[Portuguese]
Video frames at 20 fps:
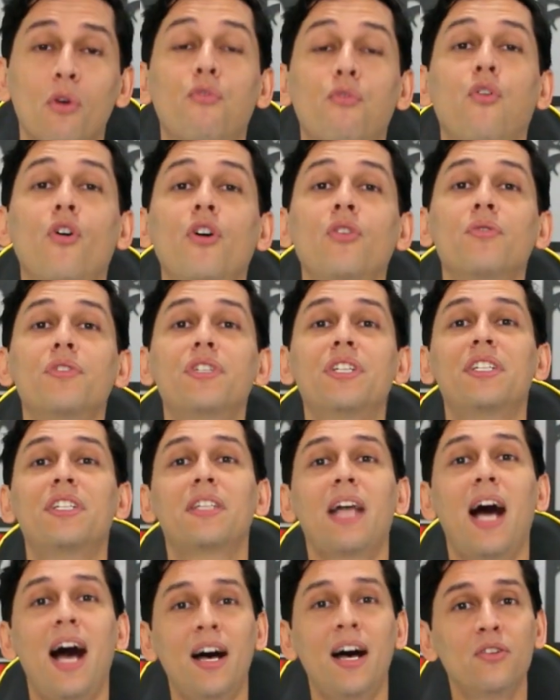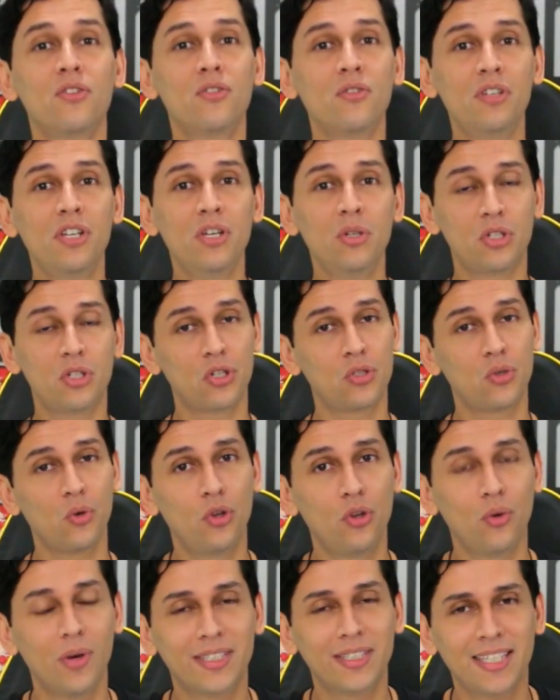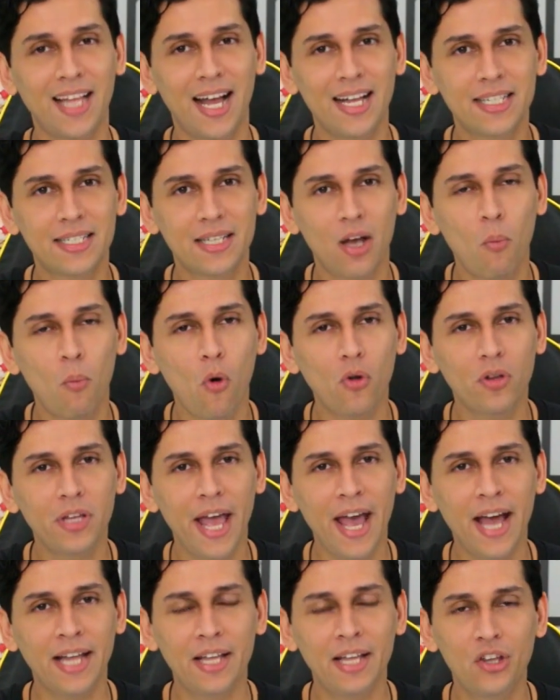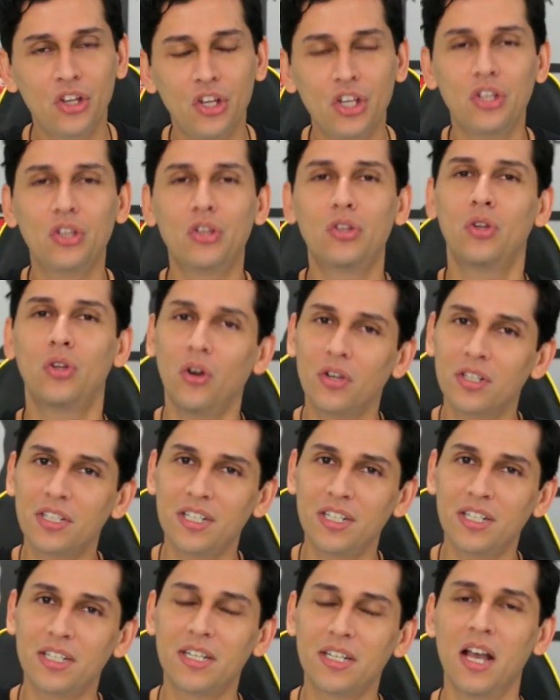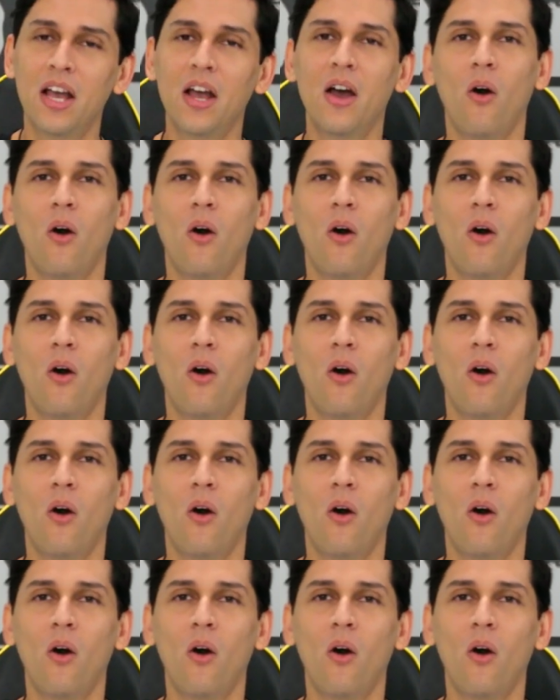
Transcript: Foi nos Estados Unidos que surgiu a tradição moderna de doces